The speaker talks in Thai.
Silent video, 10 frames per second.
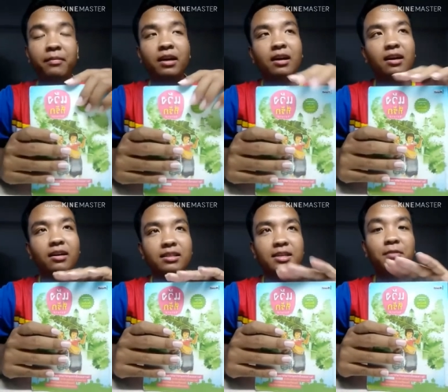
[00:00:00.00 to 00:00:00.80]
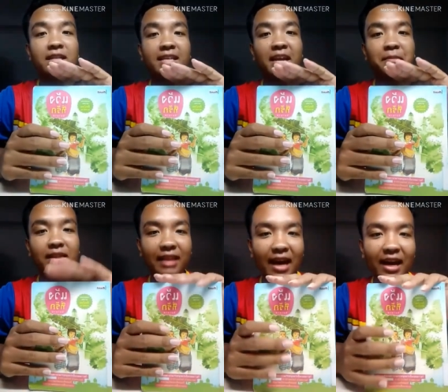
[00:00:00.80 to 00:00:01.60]
บจังหวัดชายแดนภา
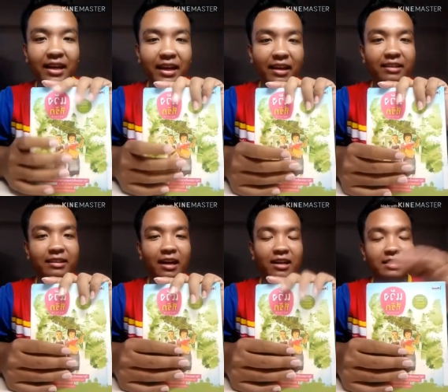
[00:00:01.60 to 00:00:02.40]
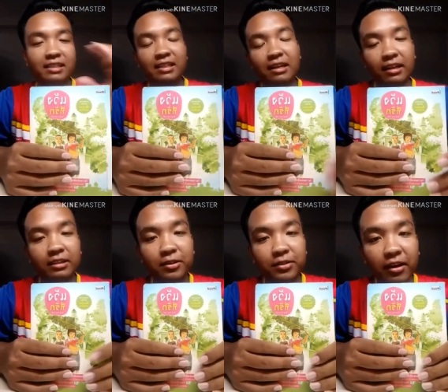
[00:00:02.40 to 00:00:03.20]
คใต้
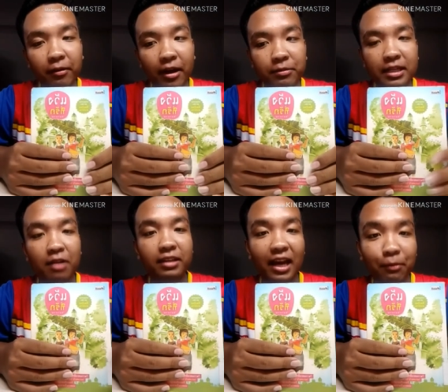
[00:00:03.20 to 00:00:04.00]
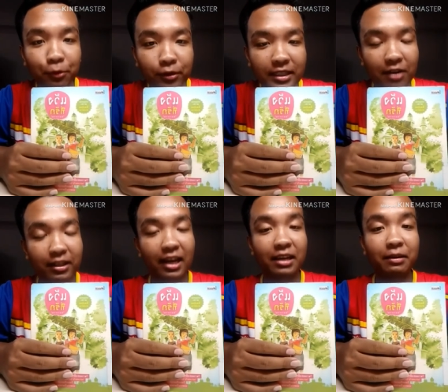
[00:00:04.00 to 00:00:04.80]
สนใจเกี่ยวกับชาวไทยพุทธชาว
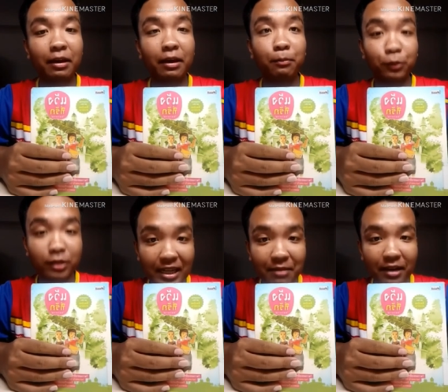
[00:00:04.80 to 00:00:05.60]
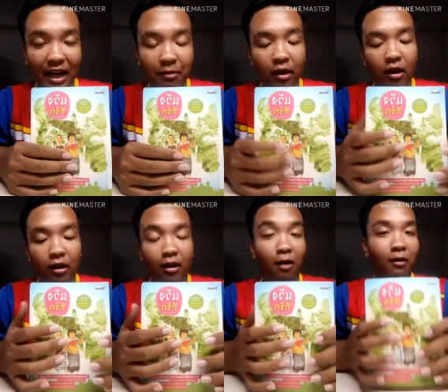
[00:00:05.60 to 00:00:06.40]
ไทยมุสลิมนะครับ
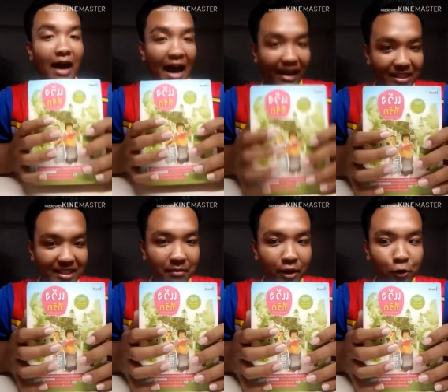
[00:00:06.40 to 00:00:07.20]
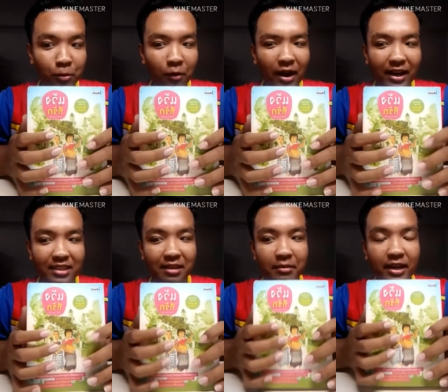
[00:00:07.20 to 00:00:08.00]
ก็ลองอ่านหนังสือเล่มนี้ดูเพราะว่าหนั
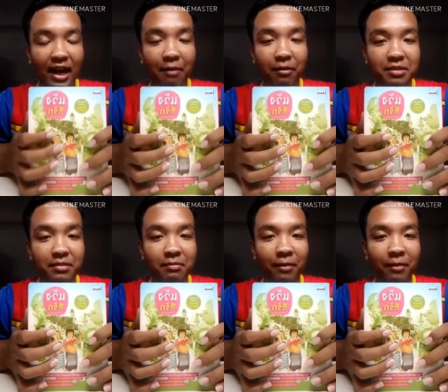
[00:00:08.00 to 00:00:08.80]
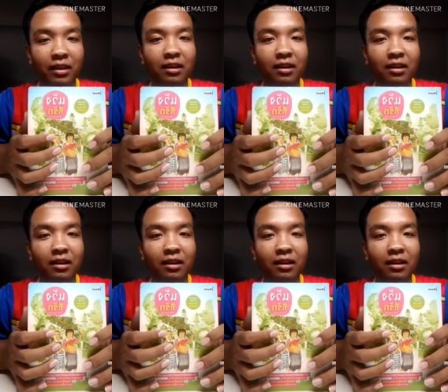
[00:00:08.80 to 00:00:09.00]
งสือเล่มนี้นะครับ ก็จะมีแบบ